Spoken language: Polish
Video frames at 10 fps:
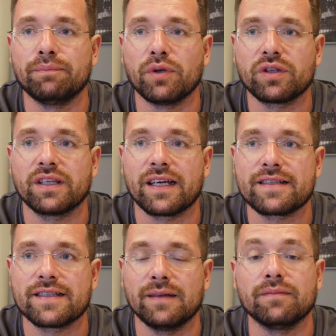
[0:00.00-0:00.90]

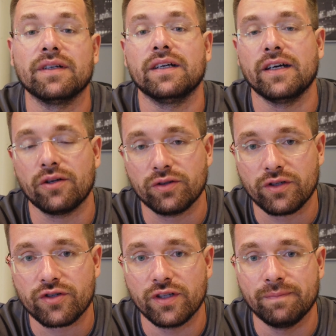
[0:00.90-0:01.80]
podtekstem
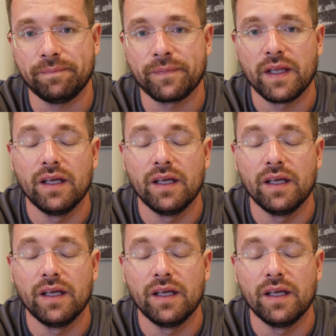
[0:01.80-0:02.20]
erotycznym.